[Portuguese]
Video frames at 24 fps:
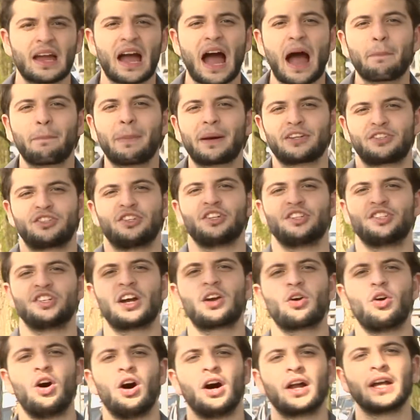A partir de
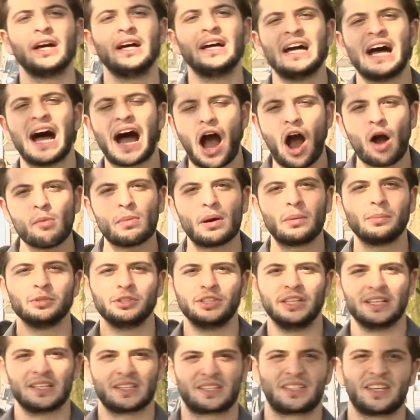agora, há uma
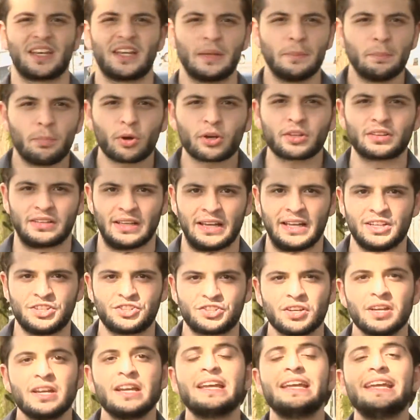mudança
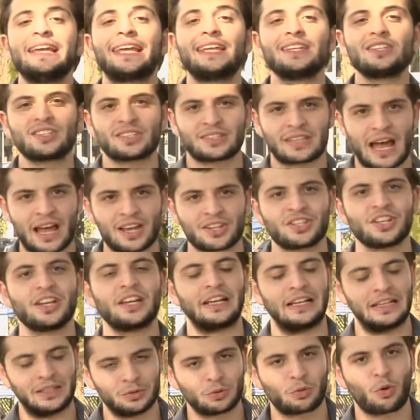importante e que está
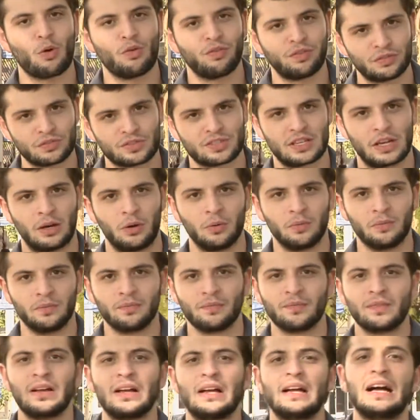gerando confusão.
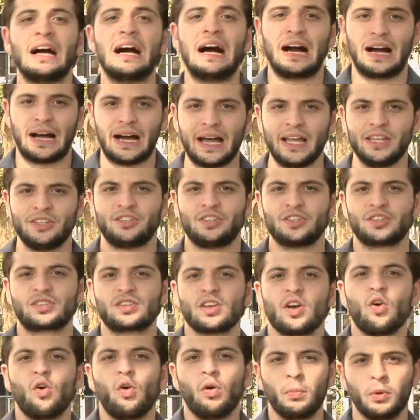Antes,
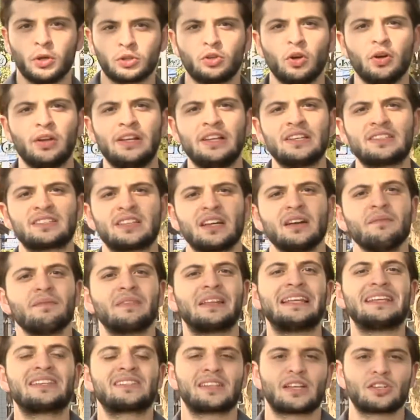o motorista
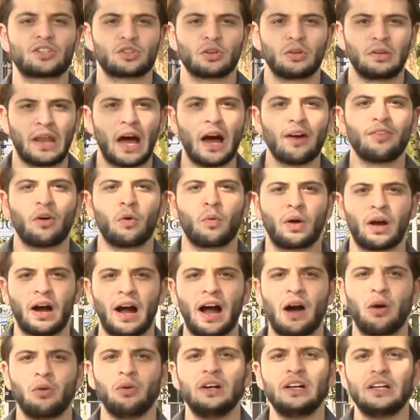que estacionava o
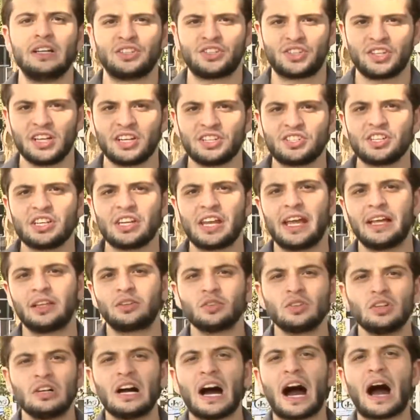carro tinha
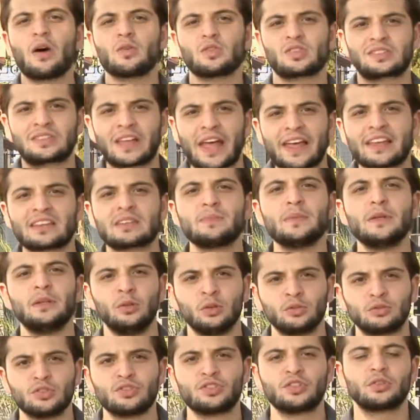direito aos 10
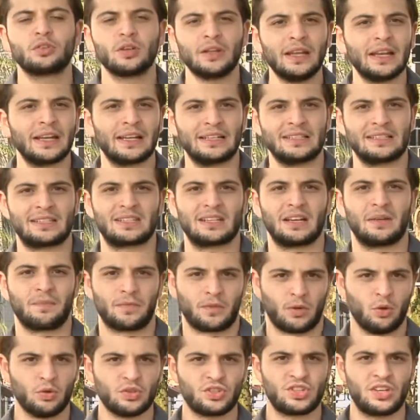minutos de tolerância,
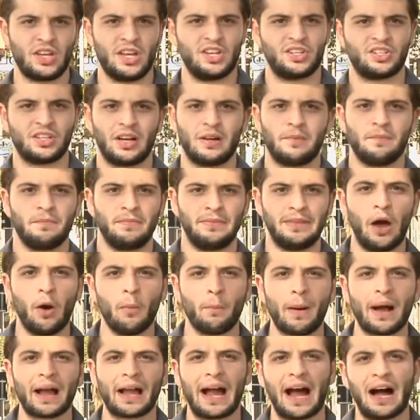ou seja, não
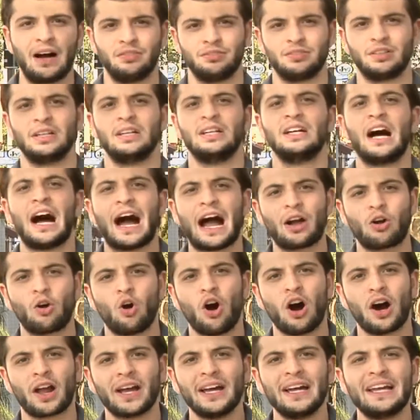pagava.
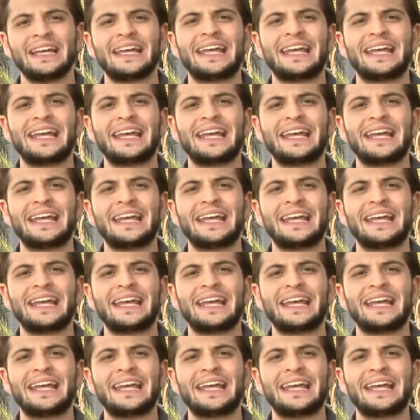Agora,